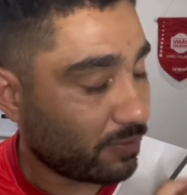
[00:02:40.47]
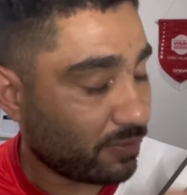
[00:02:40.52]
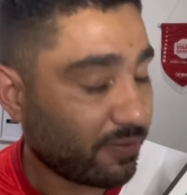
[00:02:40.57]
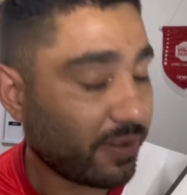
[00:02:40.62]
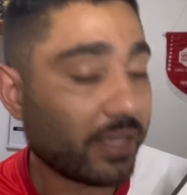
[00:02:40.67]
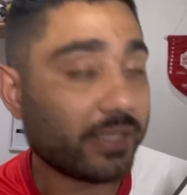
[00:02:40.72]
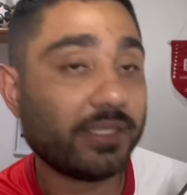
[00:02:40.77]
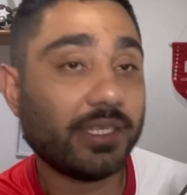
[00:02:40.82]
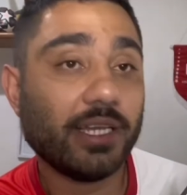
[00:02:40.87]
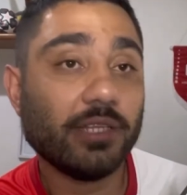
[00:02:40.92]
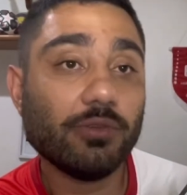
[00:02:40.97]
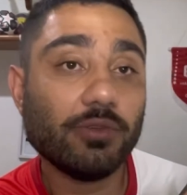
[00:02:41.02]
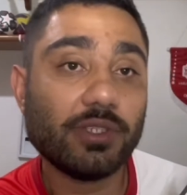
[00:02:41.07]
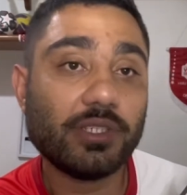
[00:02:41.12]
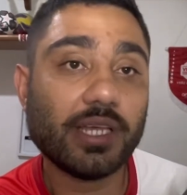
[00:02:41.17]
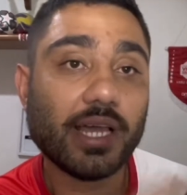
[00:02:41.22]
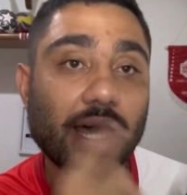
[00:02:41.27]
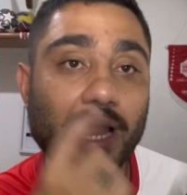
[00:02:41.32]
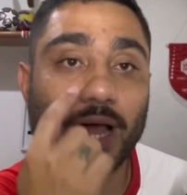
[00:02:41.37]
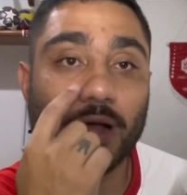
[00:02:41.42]
fazendo o
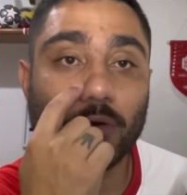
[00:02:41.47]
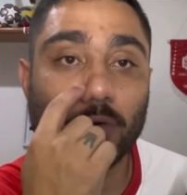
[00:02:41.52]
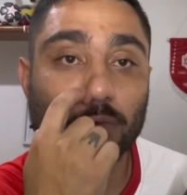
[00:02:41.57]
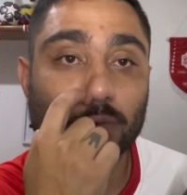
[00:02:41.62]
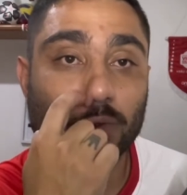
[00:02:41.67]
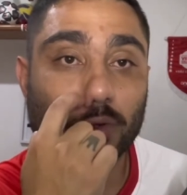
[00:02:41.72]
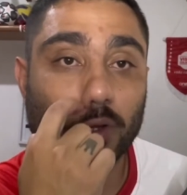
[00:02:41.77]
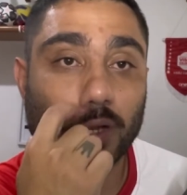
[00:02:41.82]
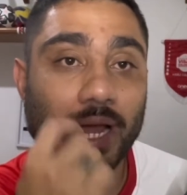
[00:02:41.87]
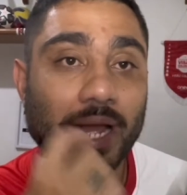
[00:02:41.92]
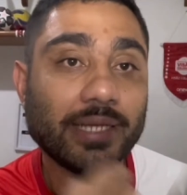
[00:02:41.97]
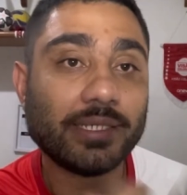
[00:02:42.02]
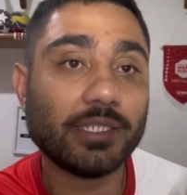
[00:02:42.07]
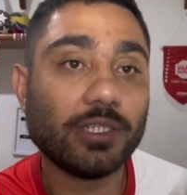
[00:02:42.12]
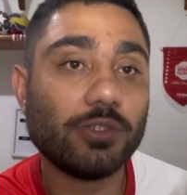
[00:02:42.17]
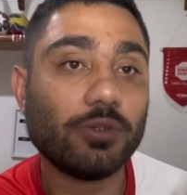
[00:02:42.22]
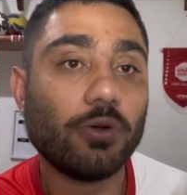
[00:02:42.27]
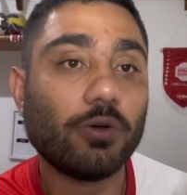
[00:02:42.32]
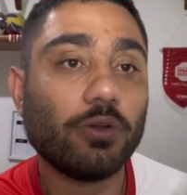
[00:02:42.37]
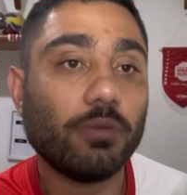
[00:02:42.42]
Ceará controlar
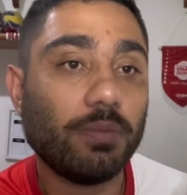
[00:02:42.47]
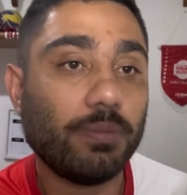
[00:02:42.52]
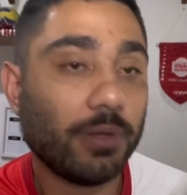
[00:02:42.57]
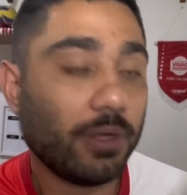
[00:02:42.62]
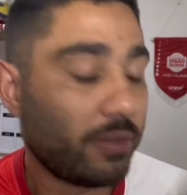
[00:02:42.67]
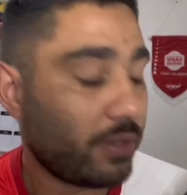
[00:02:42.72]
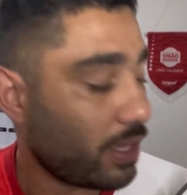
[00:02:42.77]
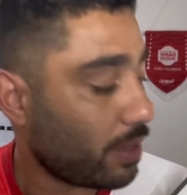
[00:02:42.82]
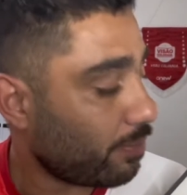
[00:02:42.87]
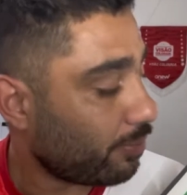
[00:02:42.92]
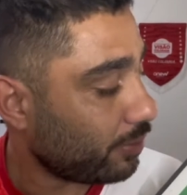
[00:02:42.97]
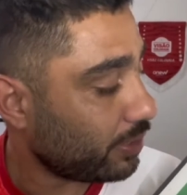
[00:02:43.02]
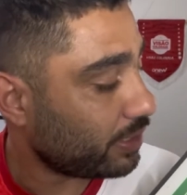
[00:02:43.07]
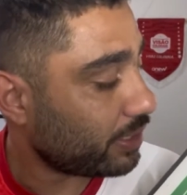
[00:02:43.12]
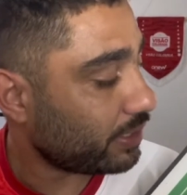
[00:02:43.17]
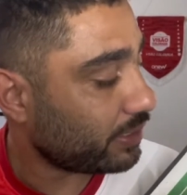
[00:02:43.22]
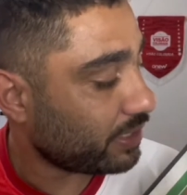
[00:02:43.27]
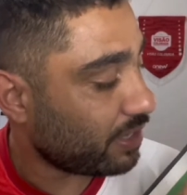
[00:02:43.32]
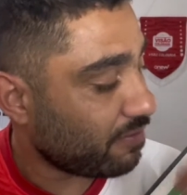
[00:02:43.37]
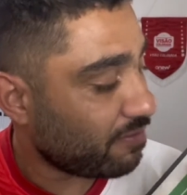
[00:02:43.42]
esse jogo no primeiro tempo, o
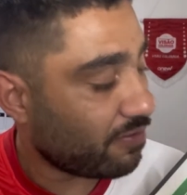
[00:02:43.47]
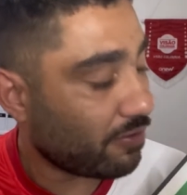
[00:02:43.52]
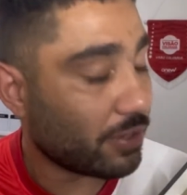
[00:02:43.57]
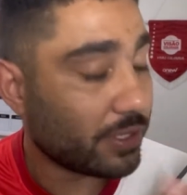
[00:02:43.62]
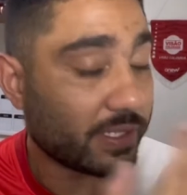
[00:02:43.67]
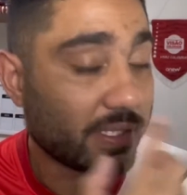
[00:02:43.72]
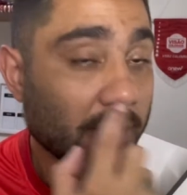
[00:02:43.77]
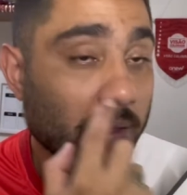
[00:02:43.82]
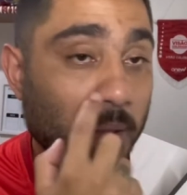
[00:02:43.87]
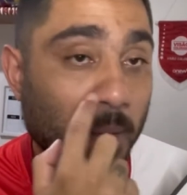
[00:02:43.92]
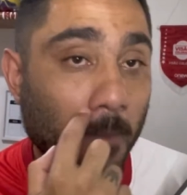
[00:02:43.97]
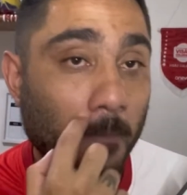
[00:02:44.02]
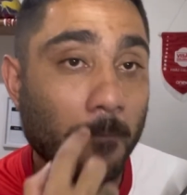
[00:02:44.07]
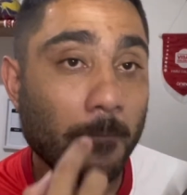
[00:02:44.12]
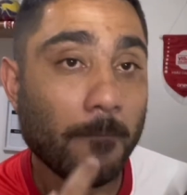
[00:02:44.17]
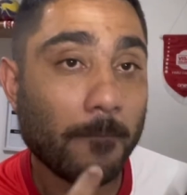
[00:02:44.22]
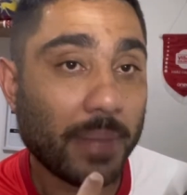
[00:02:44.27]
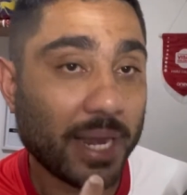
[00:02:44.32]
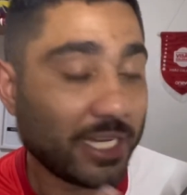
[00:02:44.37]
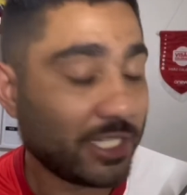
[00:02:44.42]
Inter sem força
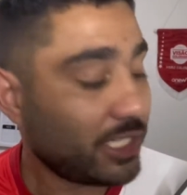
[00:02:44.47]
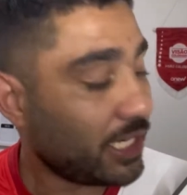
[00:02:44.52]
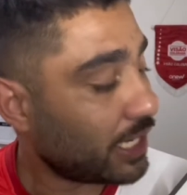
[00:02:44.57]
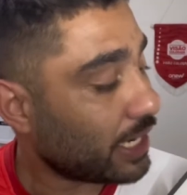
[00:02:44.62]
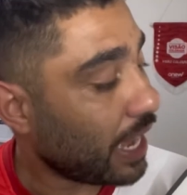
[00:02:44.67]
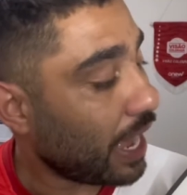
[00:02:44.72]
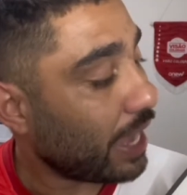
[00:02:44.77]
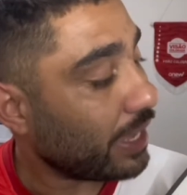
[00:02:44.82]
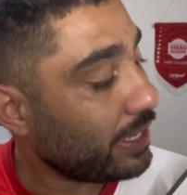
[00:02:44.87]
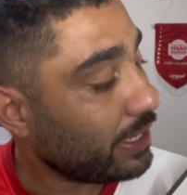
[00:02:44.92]
para chegar.